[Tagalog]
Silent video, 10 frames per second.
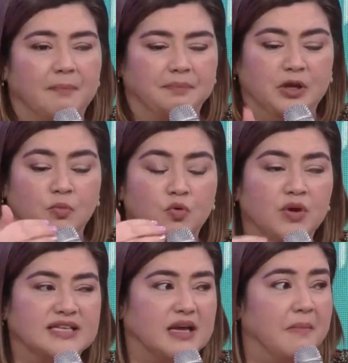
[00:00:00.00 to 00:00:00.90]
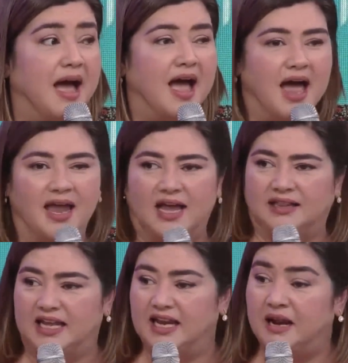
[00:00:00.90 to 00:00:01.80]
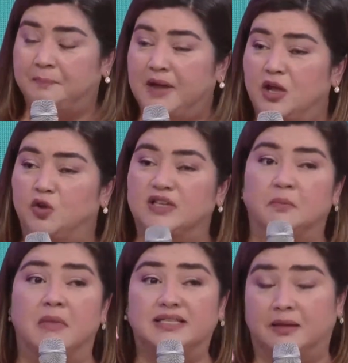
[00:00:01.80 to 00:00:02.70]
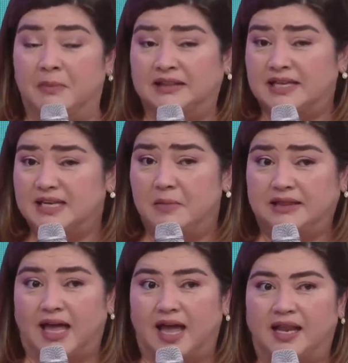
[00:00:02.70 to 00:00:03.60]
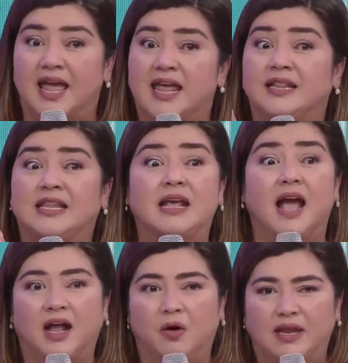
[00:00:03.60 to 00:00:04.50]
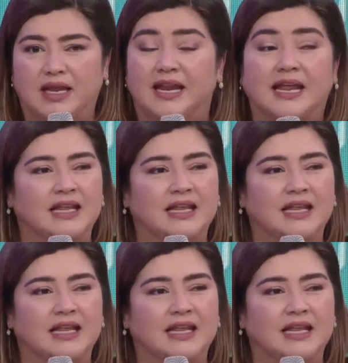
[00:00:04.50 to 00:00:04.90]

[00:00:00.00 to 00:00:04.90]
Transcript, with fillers: niyo muna sa bahay at hinarap kayo ng mata sa mata na hindi gagawin yan, hindi